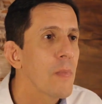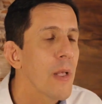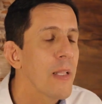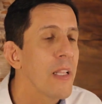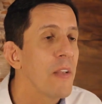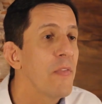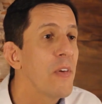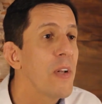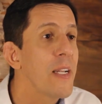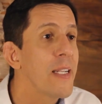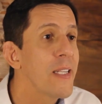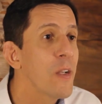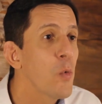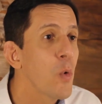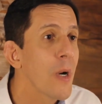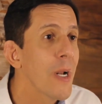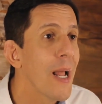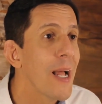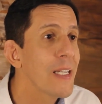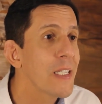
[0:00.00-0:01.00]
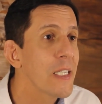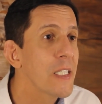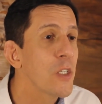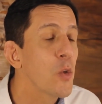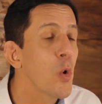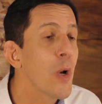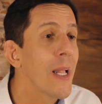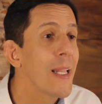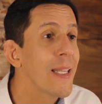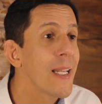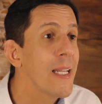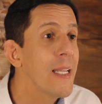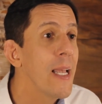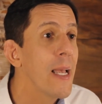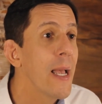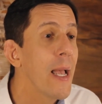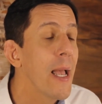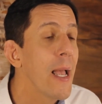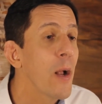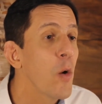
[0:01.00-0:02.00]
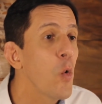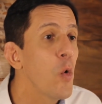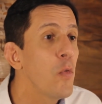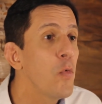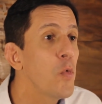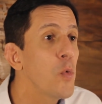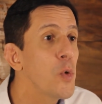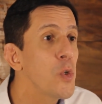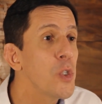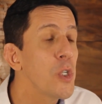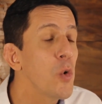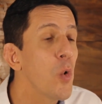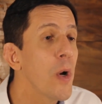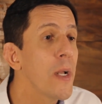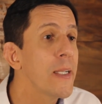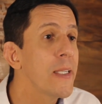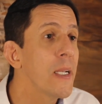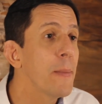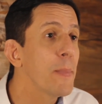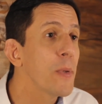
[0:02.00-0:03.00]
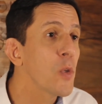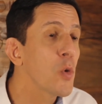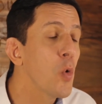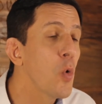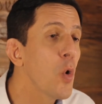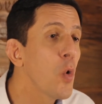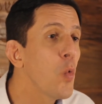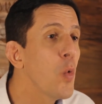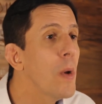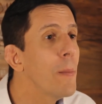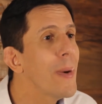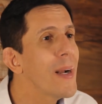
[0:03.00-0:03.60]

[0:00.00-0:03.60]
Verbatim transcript: A definição clássica de idolatria é confundir o receptor com o